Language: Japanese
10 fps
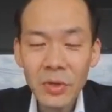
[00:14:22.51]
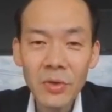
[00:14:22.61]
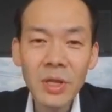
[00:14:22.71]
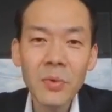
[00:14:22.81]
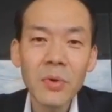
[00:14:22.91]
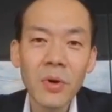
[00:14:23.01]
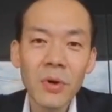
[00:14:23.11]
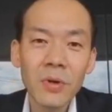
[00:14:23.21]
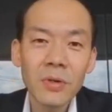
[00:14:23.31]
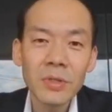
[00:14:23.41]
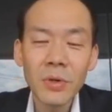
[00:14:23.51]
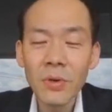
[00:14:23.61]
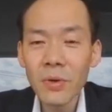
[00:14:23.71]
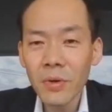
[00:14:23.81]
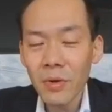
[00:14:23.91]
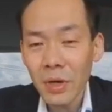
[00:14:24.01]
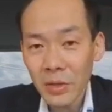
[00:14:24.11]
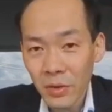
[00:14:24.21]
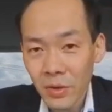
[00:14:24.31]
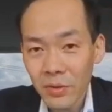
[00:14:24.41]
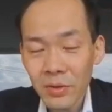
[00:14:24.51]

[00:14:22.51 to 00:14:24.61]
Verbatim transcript: ろんなものを情報を